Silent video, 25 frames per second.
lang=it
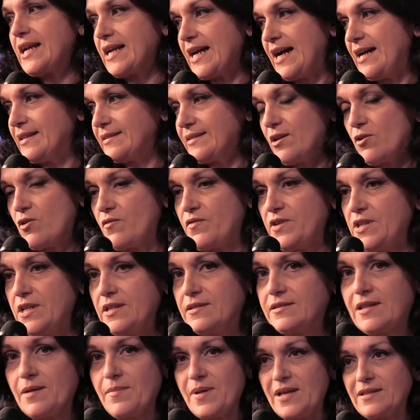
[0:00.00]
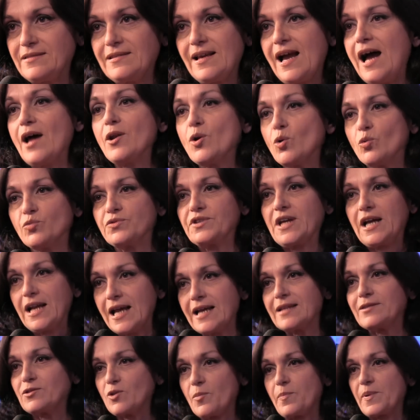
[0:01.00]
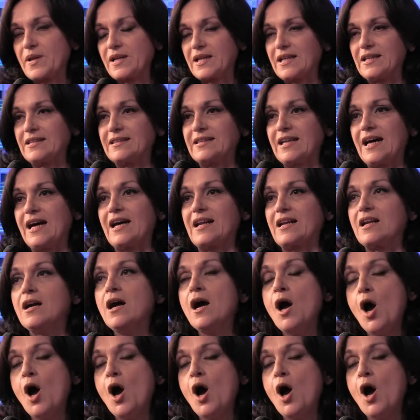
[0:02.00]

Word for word: cantano evidentemente hanno un talento per cantare,